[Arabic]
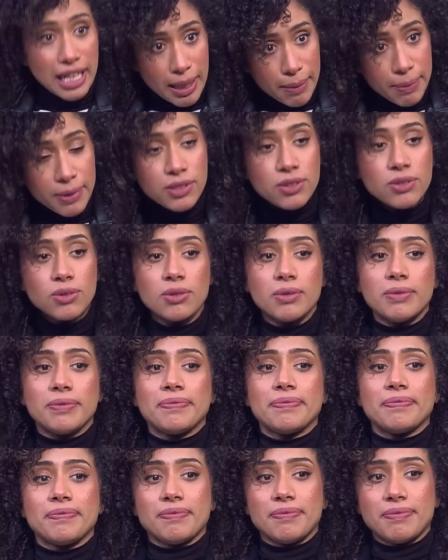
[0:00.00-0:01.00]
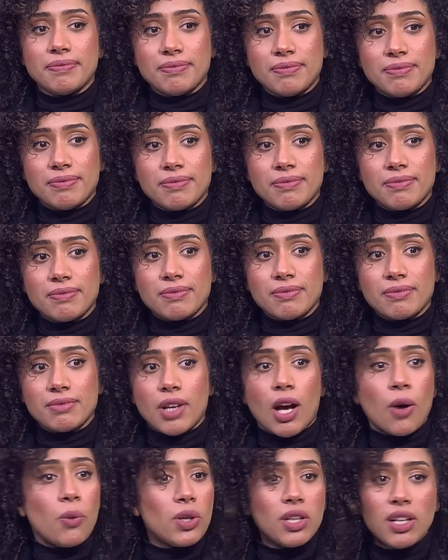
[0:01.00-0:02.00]
قبل النوم ايه
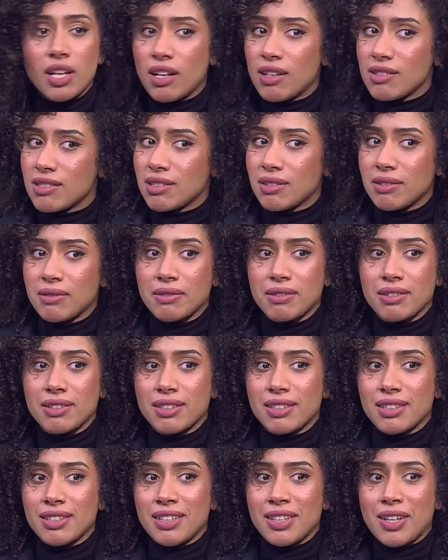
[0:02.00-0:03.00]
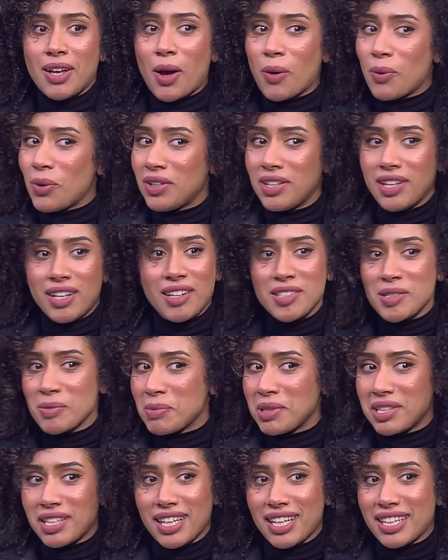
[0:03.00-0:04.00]
قولي بقى اتفضلي اتكلمي كده اه والله العظيم
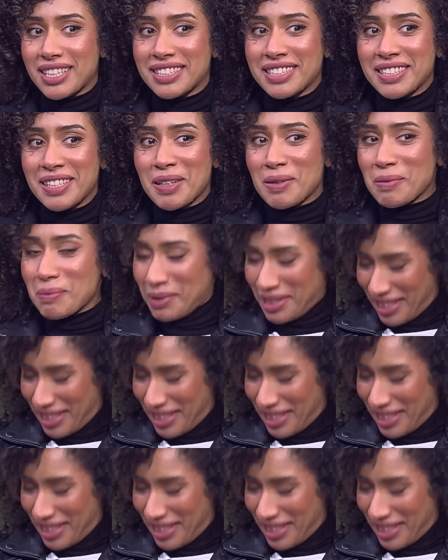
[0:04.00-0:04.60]
بيتخن قولي قولي قولي